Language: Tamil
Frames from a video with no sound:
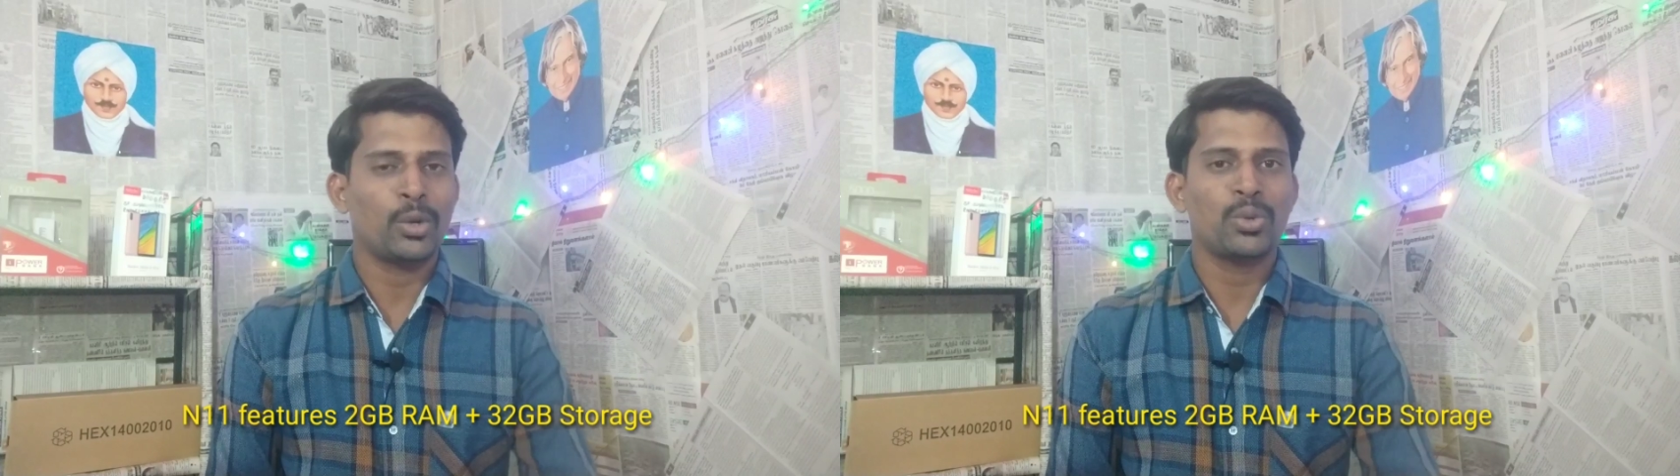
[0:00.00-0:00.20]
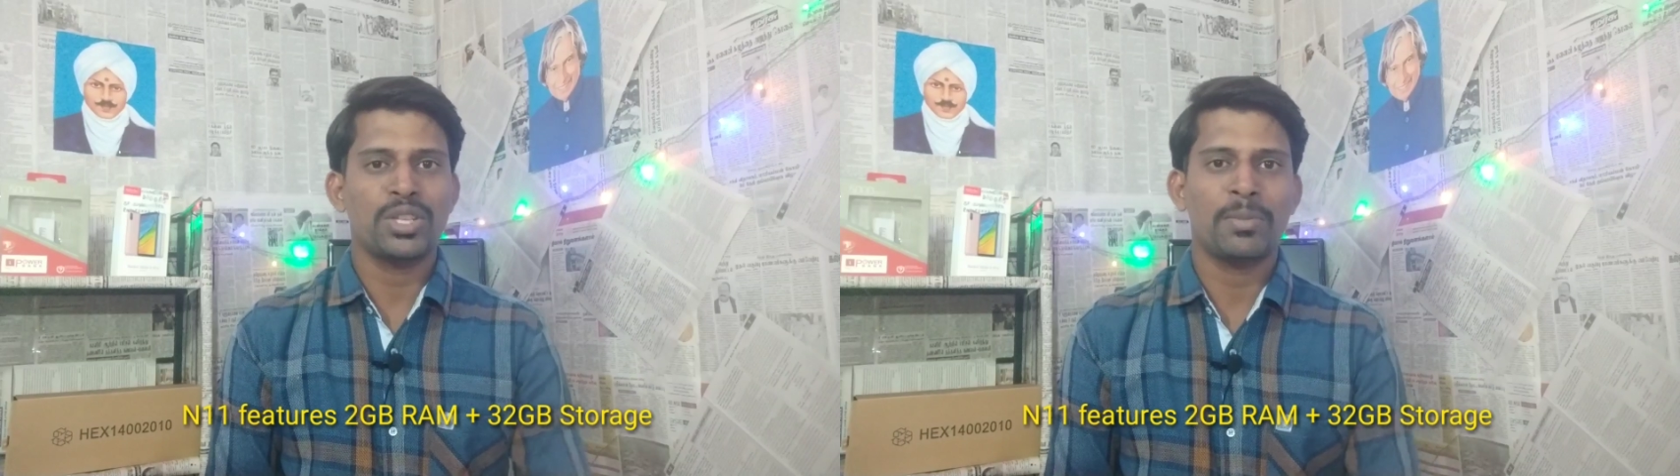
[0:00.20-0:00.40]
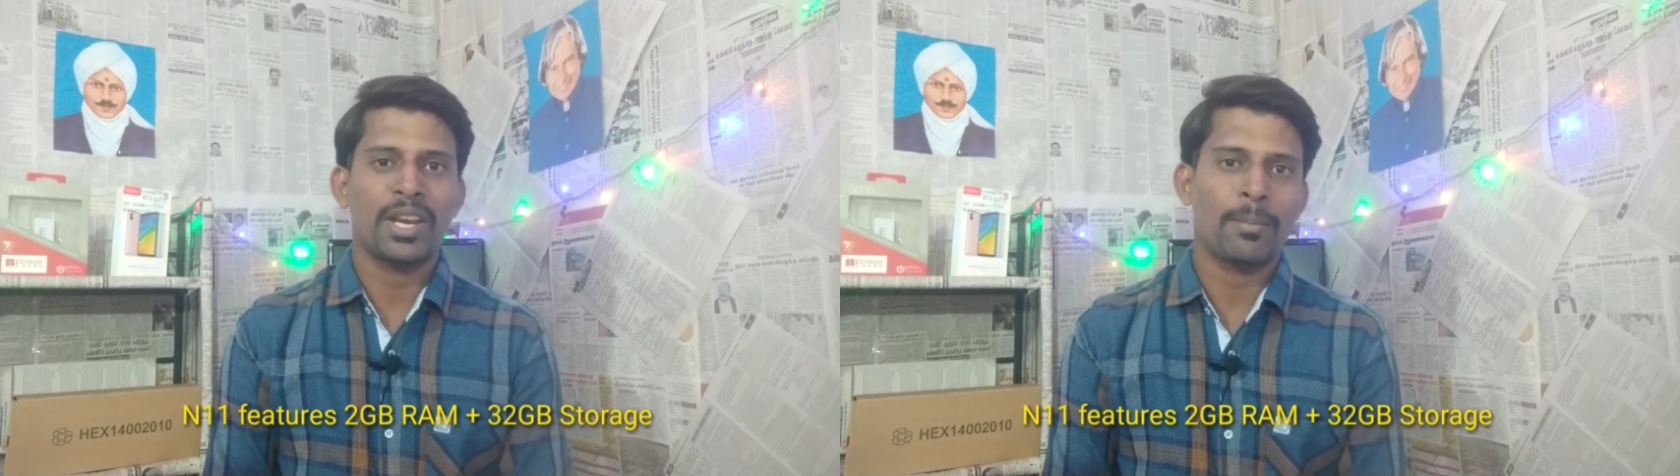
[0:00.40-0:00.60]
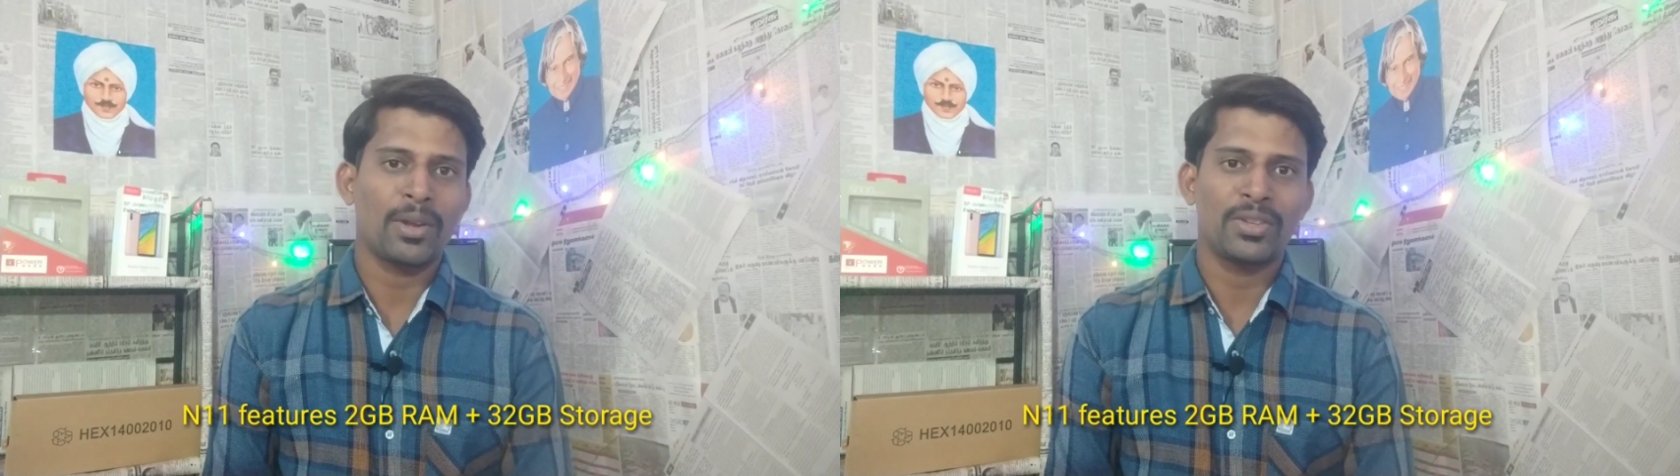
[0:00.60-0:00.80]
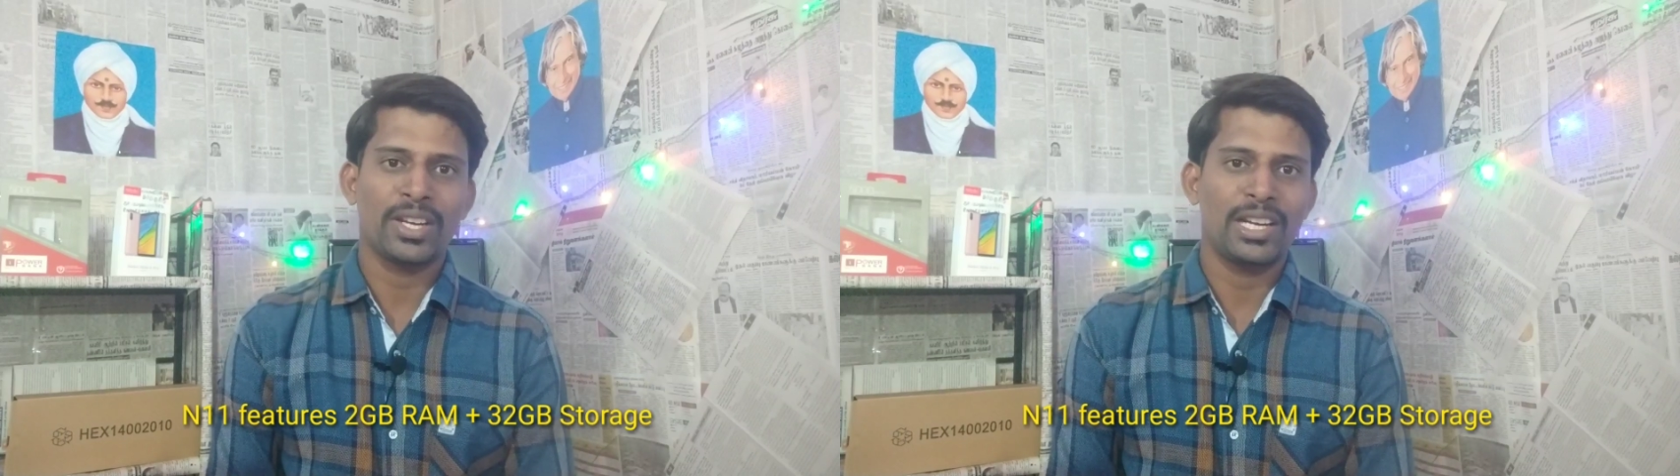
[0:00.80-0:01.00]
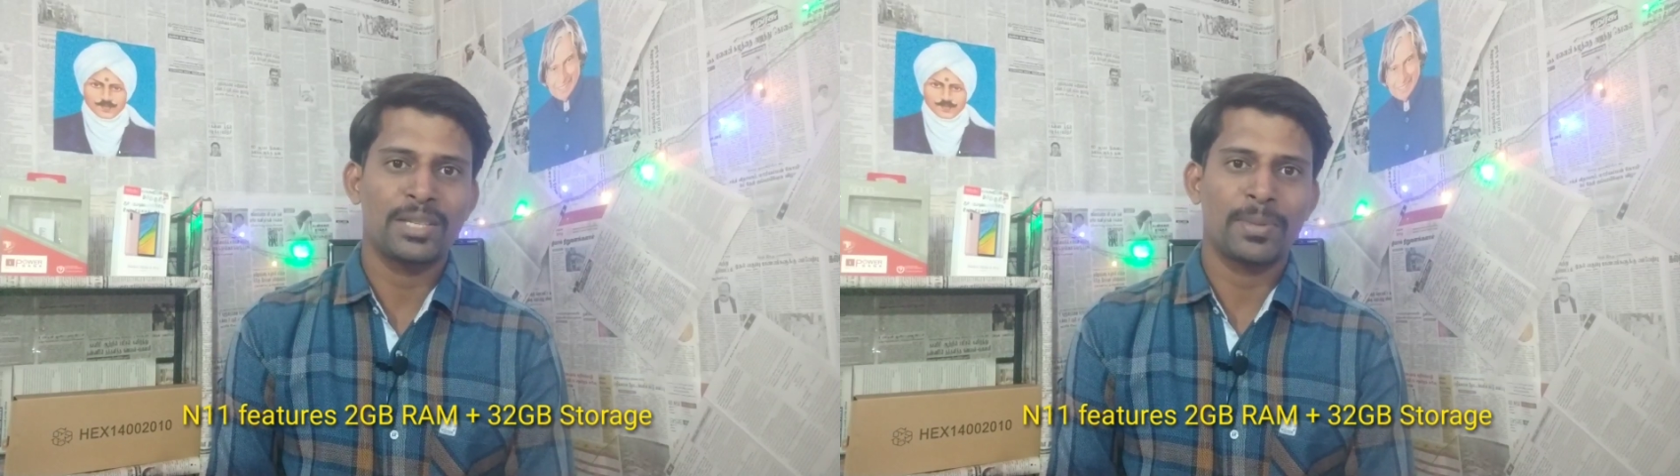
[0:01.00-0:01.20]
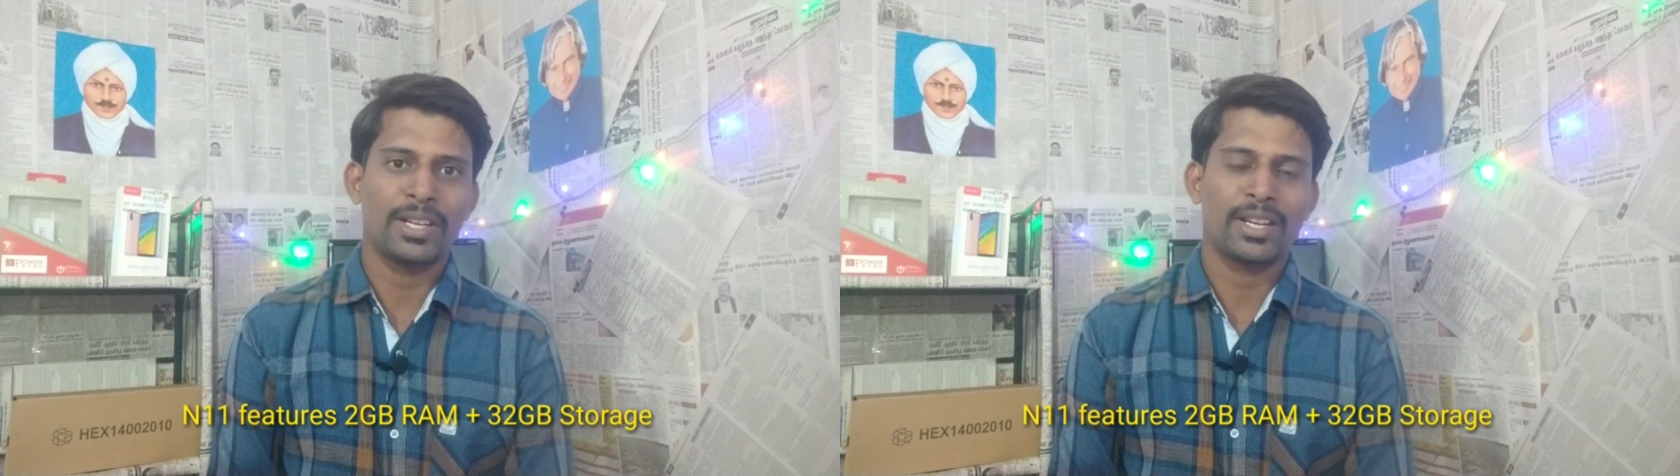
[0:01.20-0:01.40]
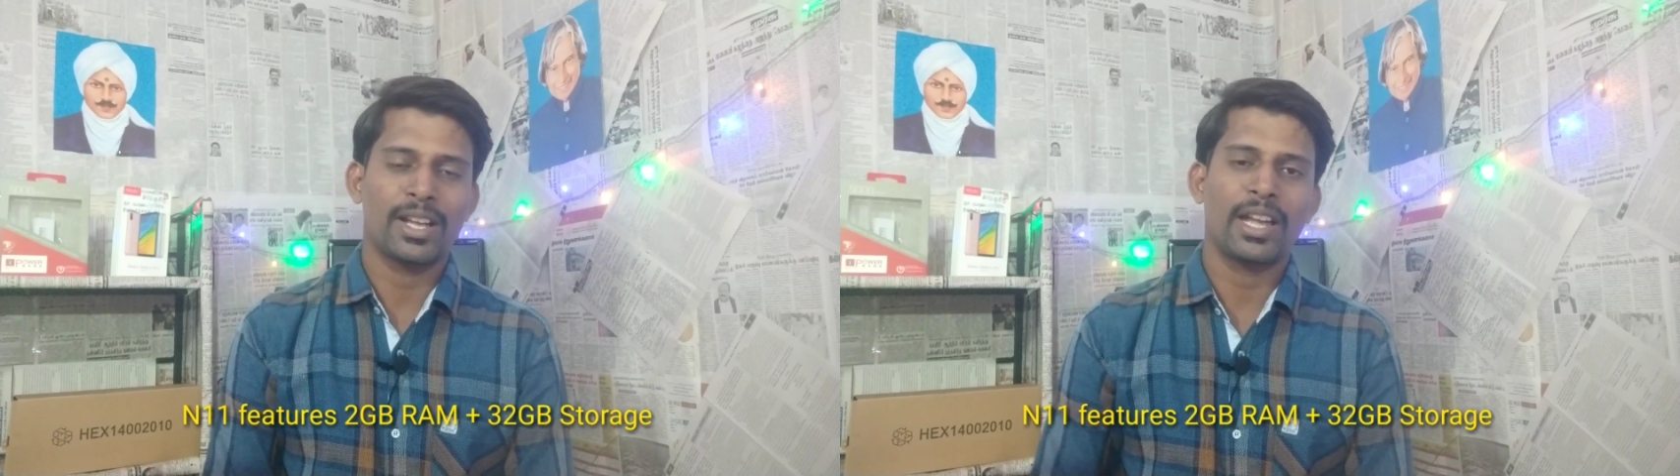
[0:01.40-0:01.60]
டூ ஜிபி ரேமில் வந்து ரிலீஸ்
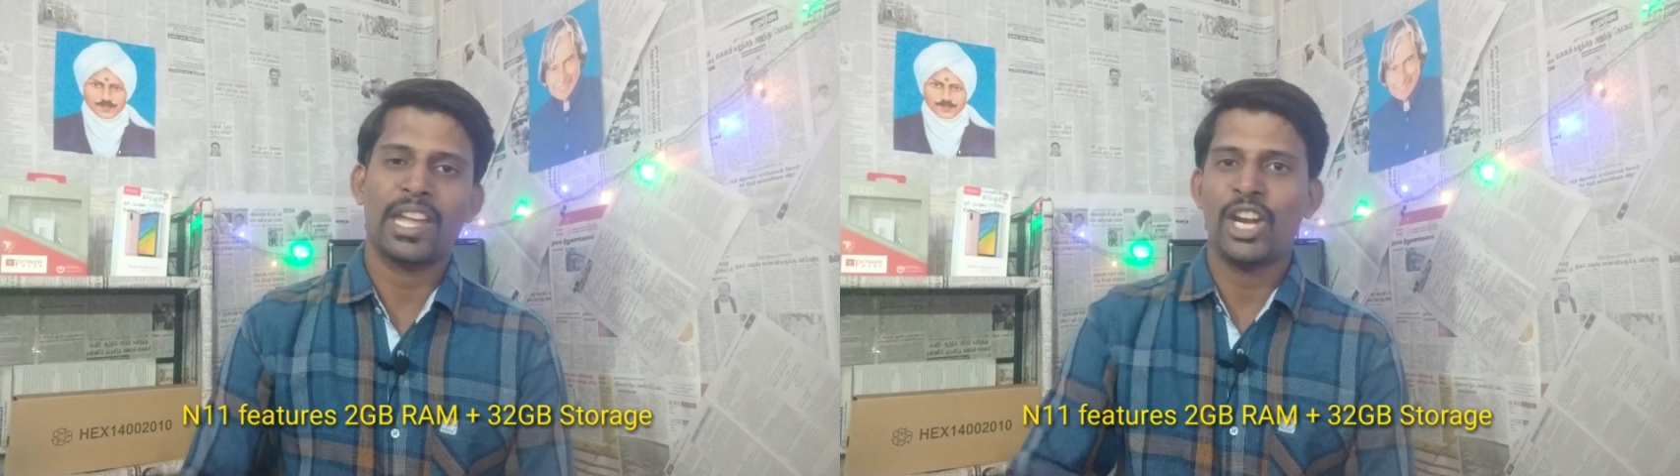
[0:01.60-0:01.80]
பண்ணியிருக்காங்க